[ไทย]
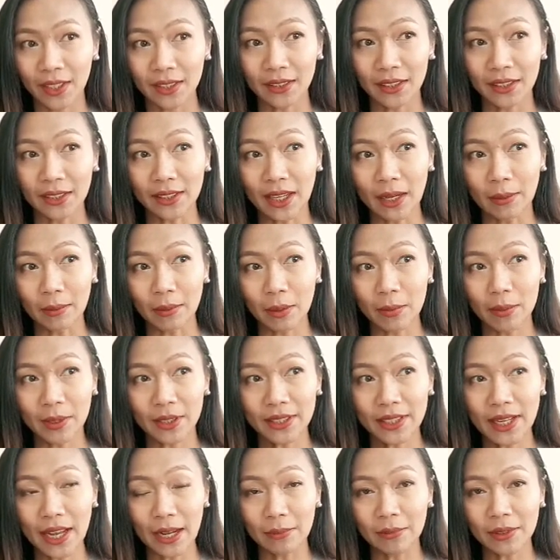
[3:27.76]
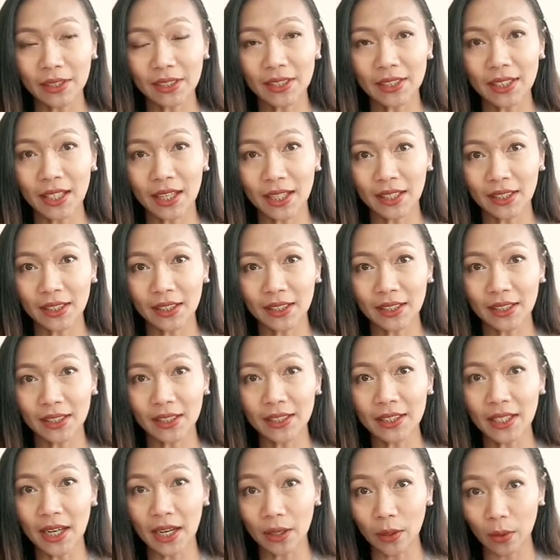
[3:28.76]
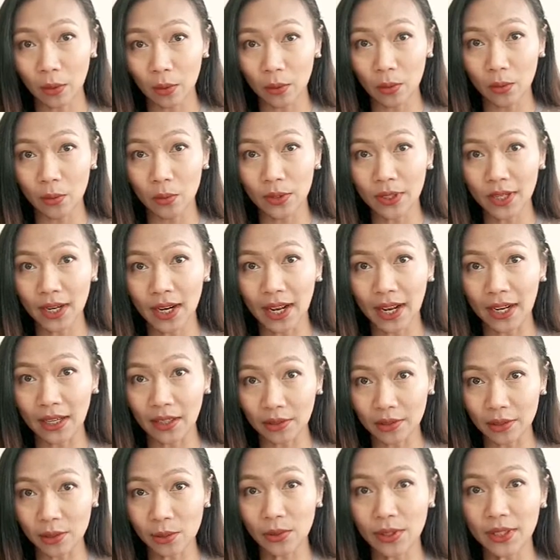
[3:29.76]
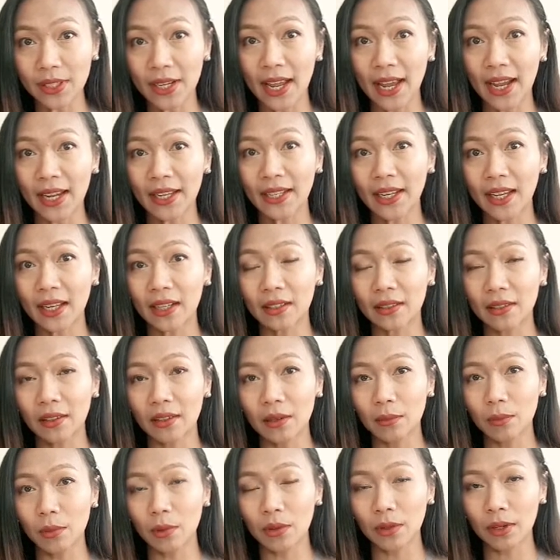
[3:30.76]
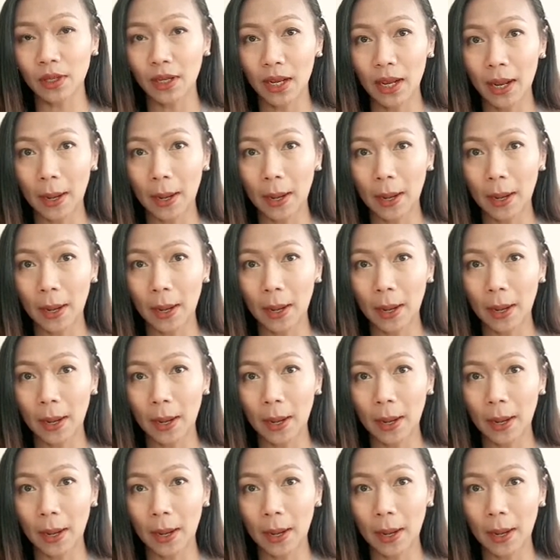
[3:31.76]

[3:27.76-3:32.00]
แต่ตามก็พยายามที่จะกินยาคูนะคะ ก็ช่วยได้นะ แล้วก็พวก